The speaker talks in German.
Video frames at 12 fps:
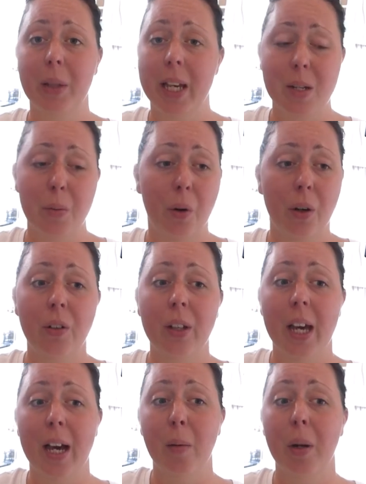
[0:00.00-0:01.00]
Ich hatte Borneo
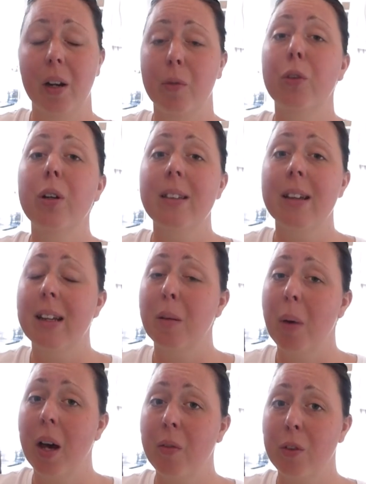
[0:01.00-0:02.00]
nicht eingeplant, obwohl ich es eigentlich
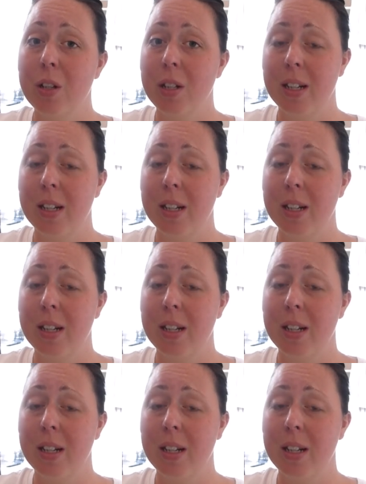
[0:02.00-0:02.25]
machen wollte,